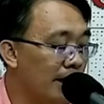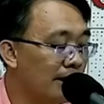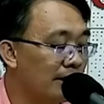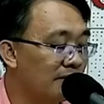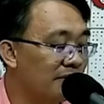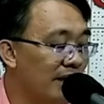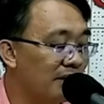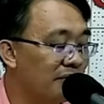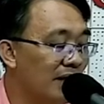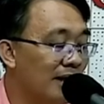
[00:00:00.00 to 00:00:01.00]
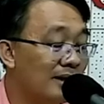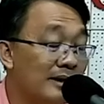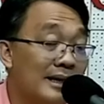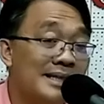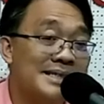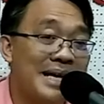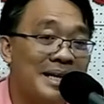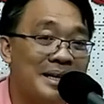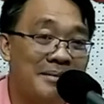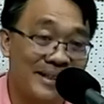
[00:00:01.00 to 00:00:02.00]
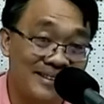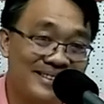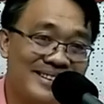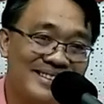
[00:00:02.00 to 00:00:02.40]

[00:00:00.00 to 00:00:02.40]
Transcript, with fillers: by that very fact a sacrament.